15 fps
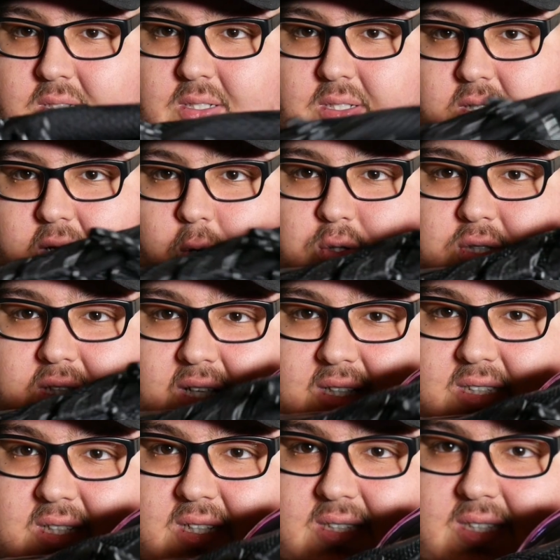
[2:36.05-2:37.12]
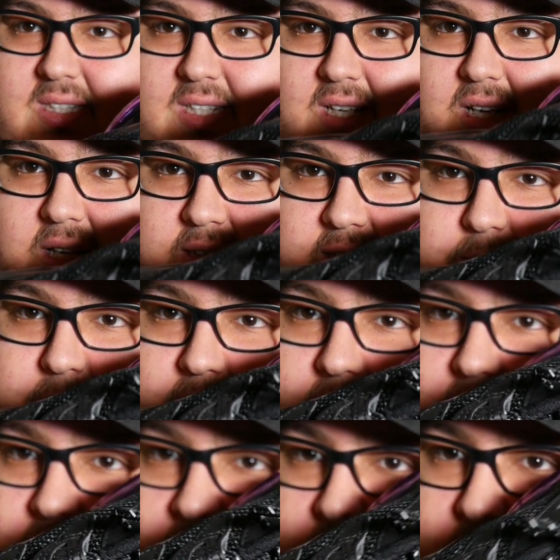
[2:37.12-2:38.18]
Ne? Außer das hier, das lila. Sieht man
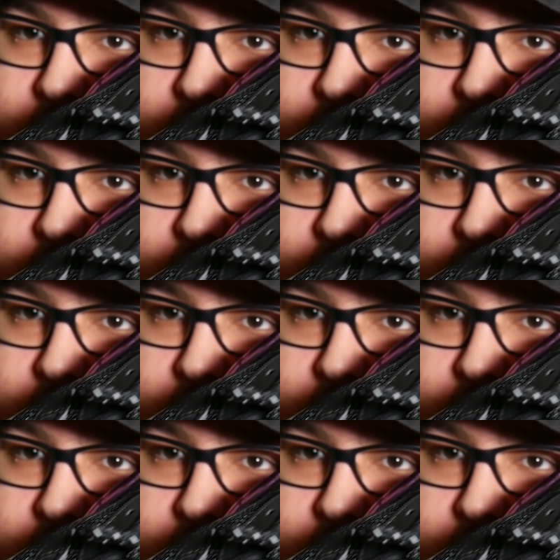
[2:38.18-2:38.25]
das?